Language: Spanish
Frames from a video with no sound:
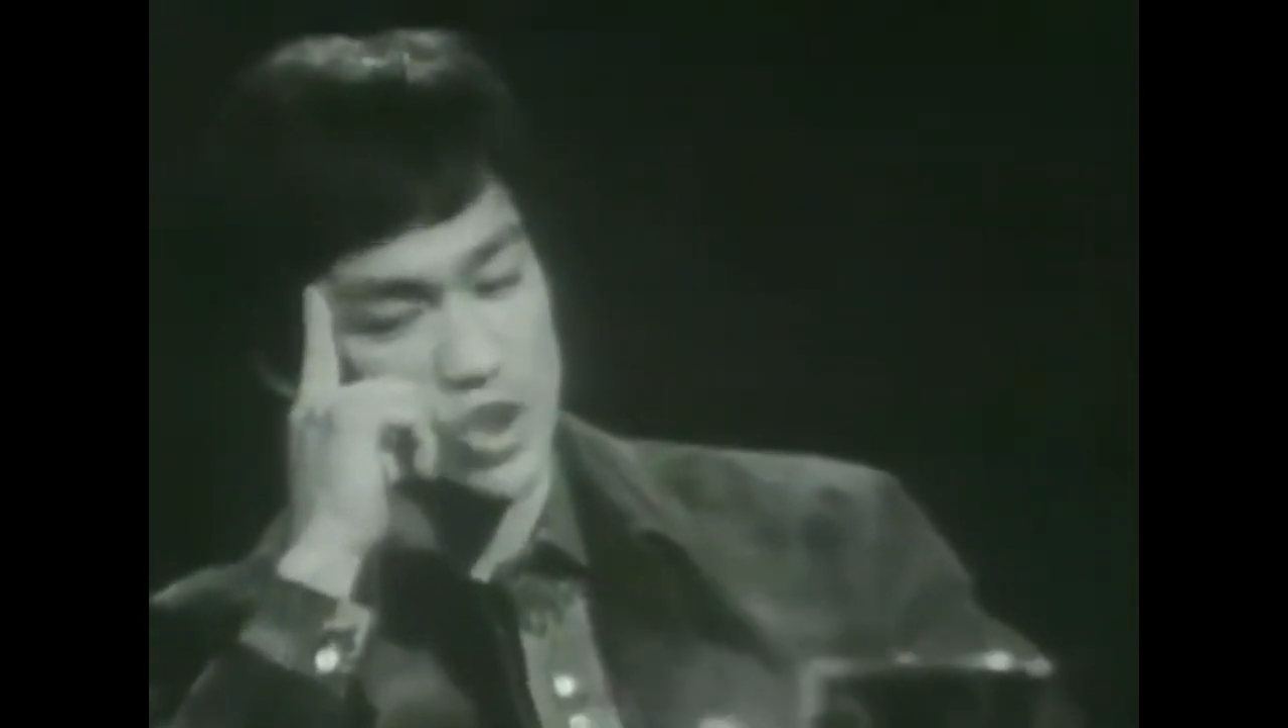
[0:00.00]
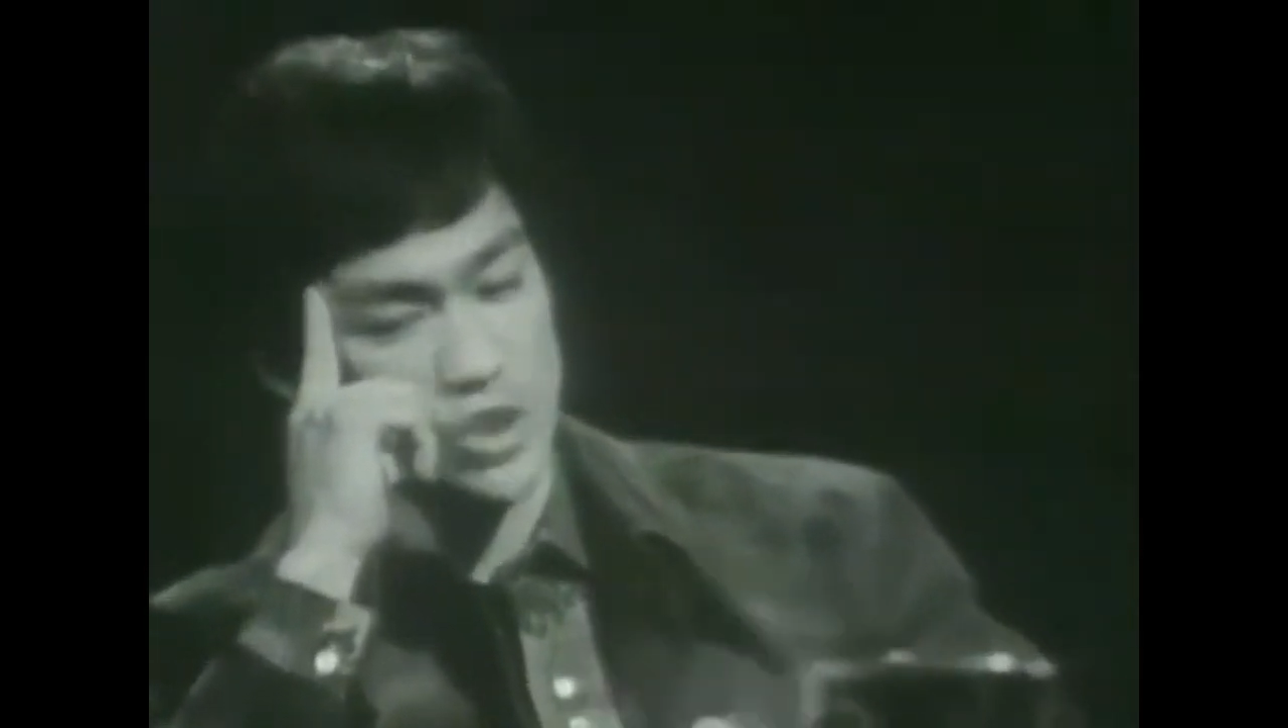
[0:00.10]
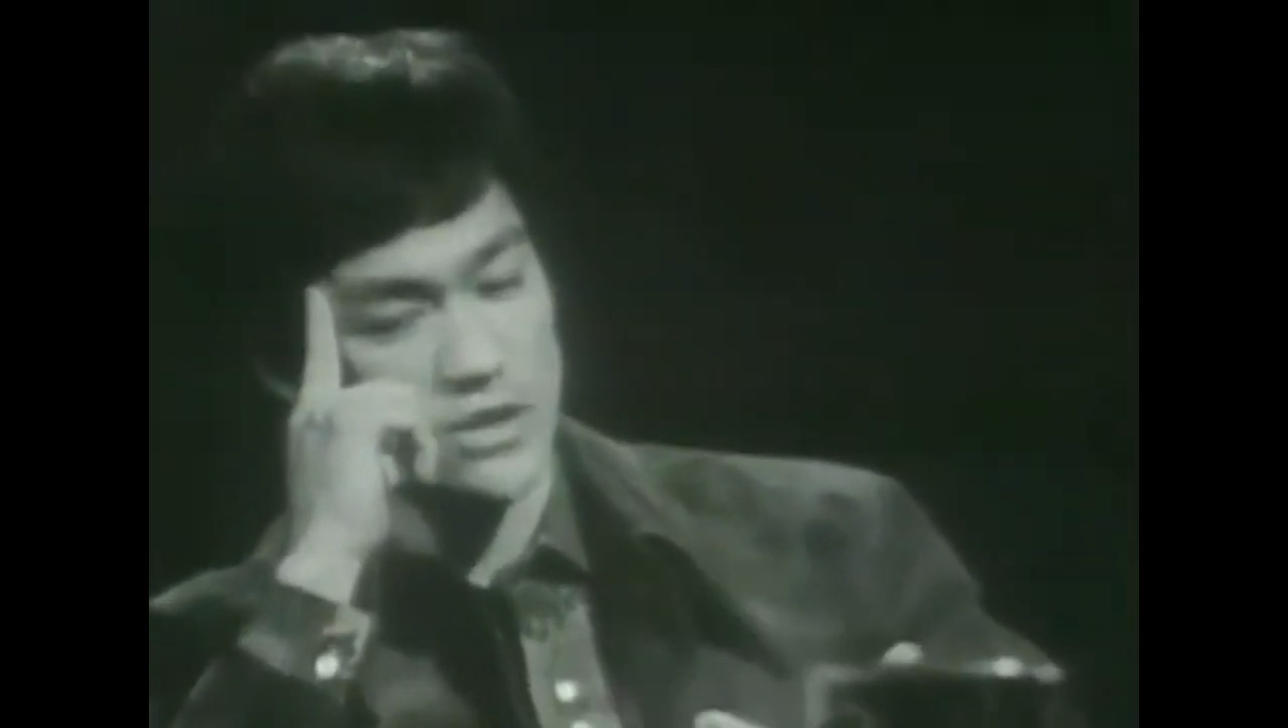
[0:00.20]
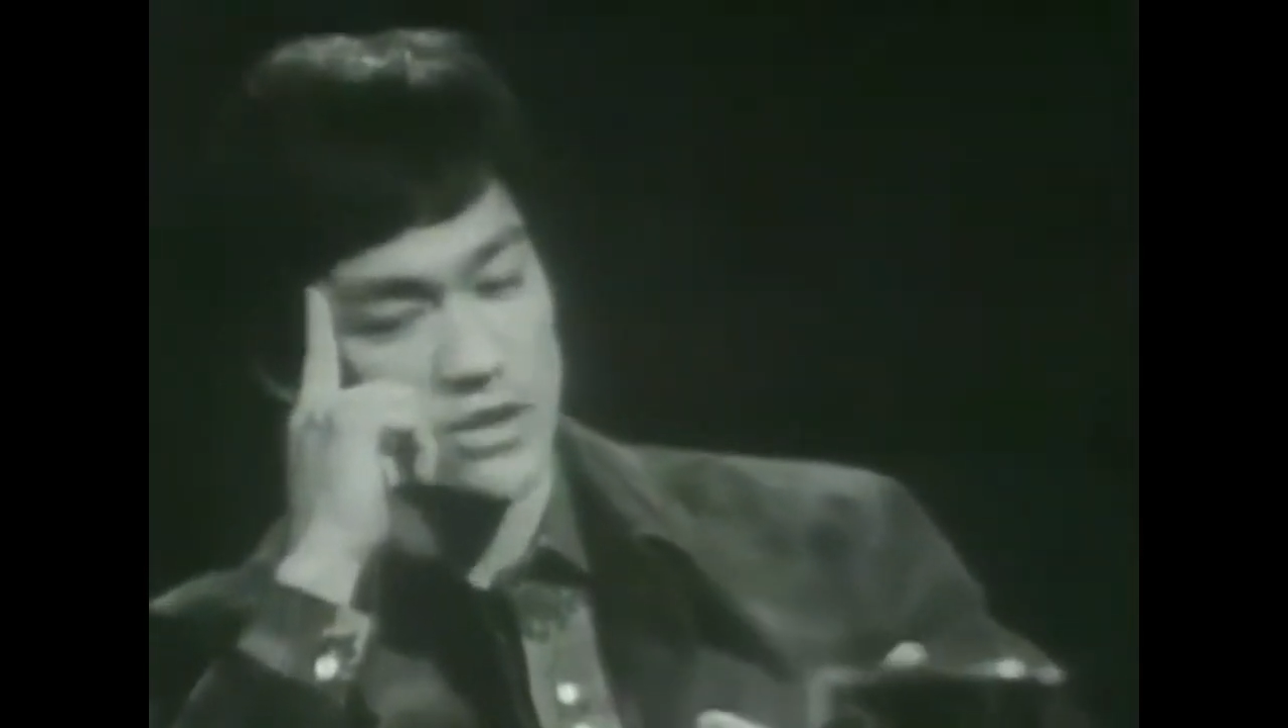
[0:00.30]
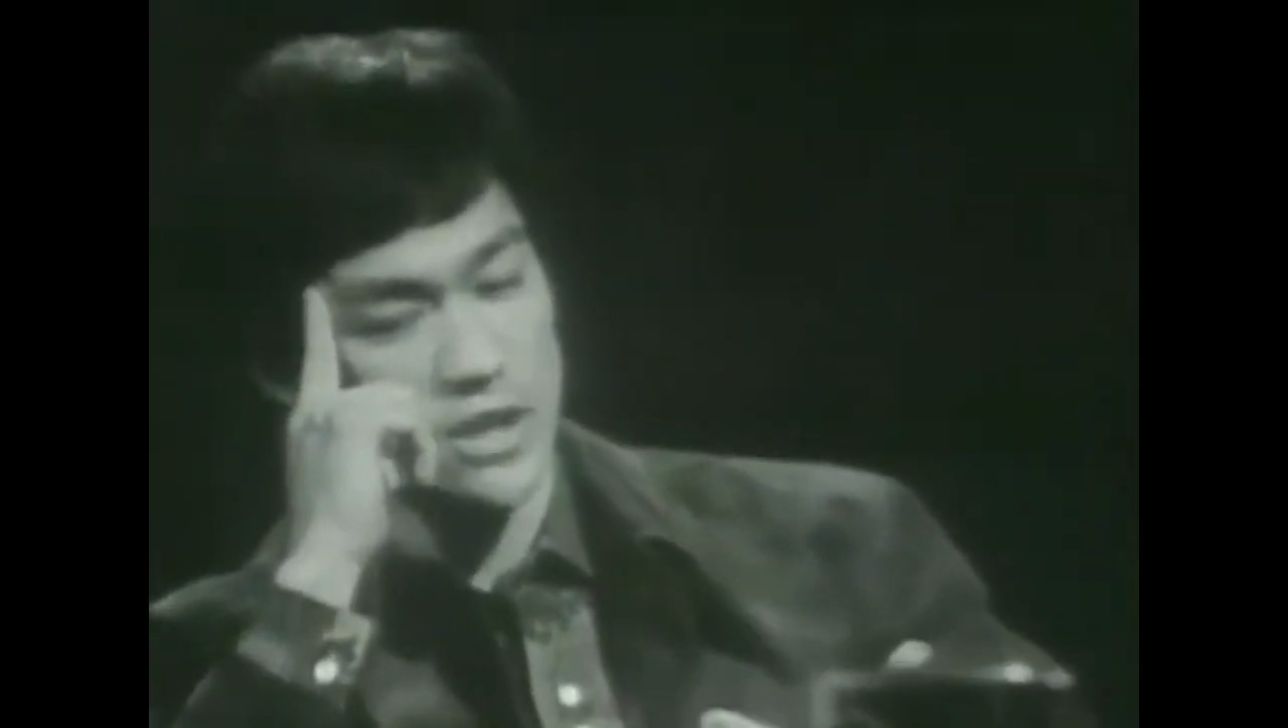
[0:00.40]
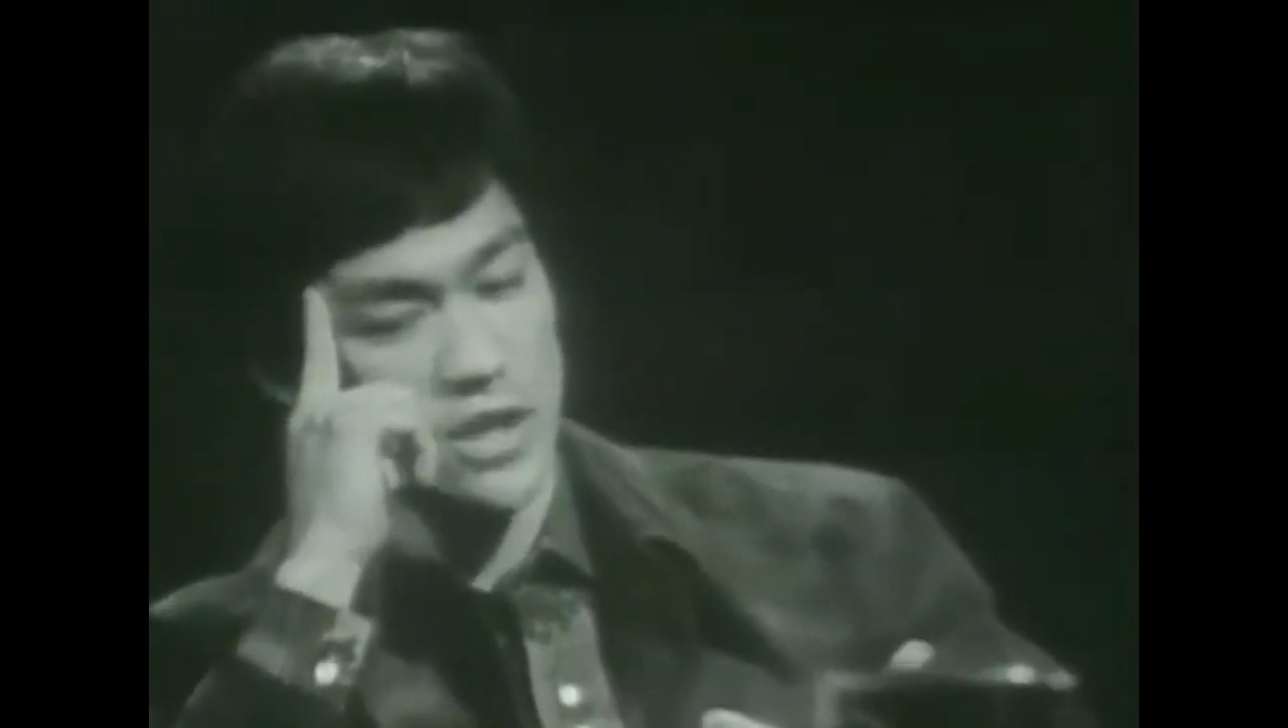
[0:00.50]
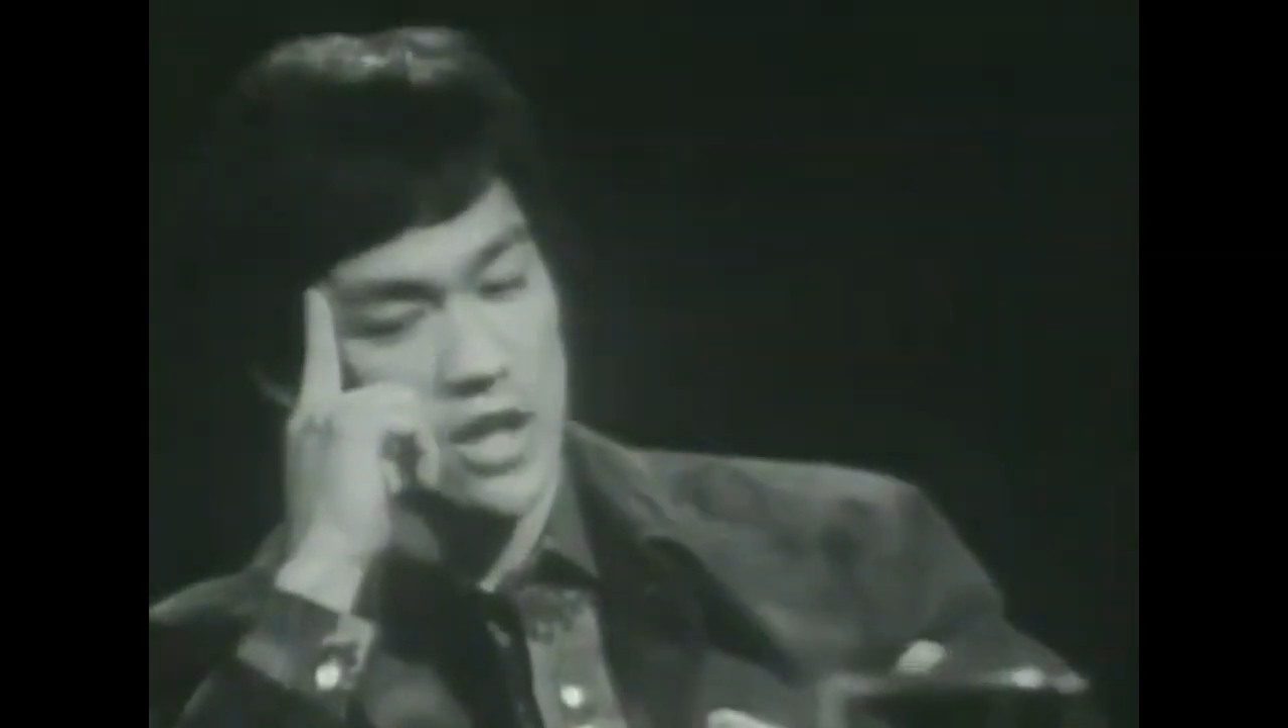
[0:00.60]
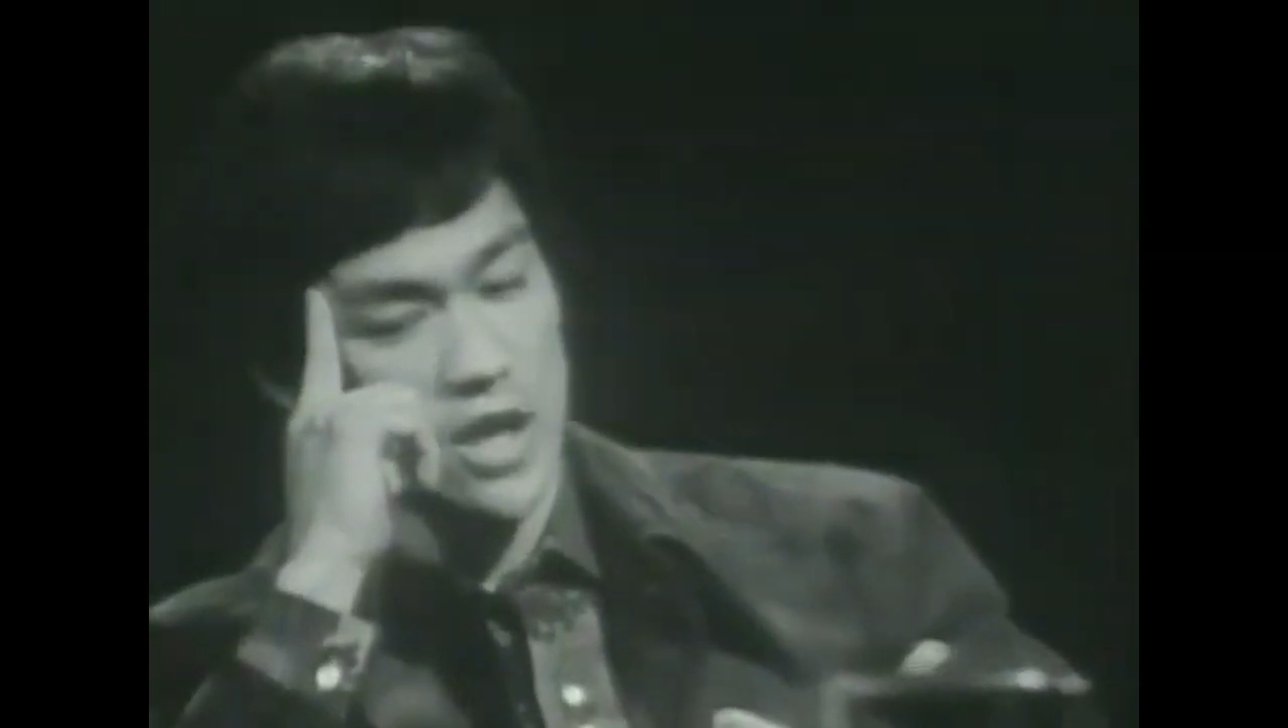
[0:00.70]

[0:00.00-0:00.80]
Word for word: mundo